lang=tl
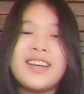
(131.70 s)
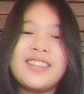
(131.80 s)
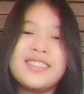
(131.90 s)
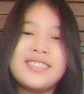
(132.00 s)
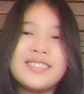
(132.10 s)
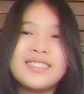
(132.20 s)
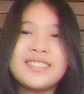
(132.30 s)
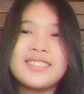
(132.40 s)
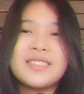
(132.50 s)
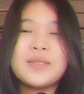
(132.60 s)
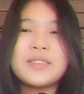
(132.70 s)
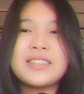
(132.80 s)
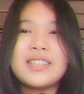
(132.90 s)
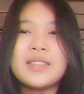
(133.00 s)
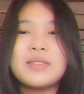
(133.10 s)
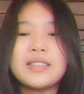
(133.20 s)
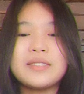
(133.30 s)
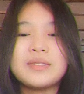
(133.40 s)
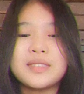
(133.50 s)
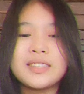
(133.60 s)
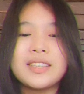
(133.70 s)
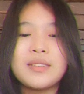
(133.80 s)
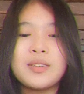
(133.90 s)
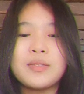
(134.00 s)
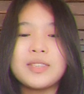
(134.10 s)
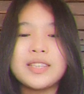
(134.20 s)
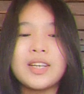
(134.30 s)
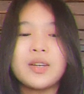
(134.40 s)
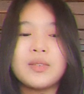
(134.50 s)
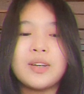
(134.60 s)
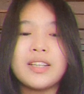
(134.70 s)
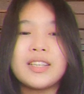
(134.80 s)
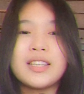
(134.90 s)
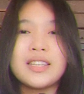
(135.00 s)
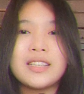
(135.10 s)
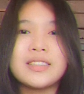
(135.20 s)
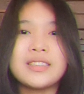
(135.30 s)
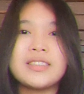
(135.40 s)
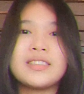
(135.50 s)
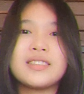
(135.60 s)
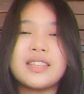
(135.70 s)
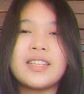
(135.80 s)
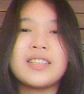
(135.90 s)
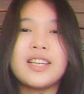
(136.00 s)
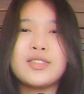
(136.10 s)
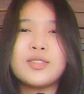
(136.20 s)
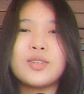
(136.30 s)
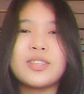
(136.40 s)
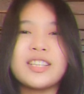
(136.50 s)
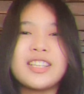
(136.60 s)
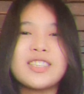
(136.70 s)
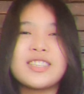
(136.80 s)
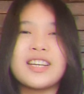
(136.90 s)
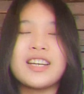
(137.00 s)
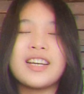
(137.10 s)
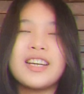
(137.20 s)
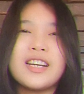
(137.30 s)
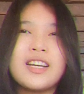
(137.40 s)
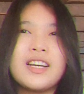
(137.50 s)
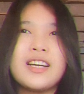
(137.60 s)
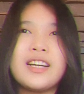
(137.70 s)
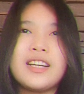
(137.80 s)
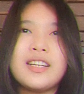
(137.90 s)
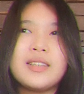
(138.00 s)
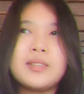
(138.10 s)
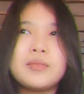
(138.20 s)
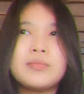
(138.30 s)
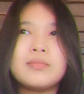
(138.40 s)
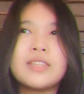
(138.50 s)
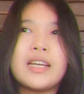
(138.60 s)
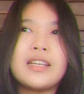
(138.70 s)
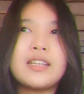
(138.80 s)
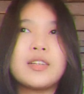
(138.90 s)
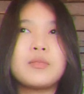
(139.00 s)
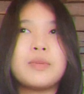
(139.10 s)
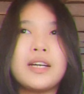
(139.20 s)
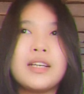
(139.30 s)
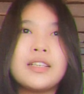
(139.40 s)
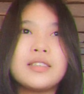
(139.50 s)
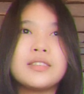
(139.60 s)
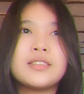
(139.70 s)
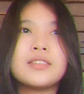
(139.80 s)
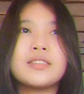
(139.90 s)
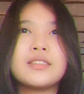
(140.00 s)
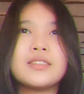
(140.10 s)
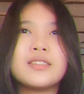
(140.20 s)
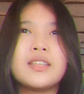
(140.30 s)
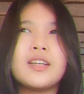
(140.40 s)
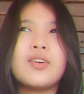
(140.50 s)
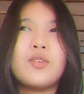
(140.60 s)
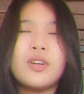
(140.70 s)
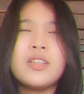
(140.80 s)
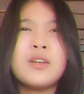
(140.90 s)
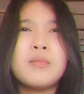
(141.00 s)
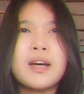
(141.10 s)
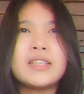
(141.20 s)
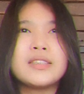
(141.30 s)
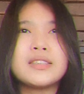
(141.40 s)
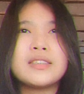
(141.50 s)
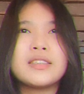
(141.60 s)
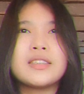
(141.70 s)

Ayun, masaya naman. Masaya magpasaya gumawa ng thesis. Na-enjoy ko talaga siya. Um, tiring ba? Okay naman.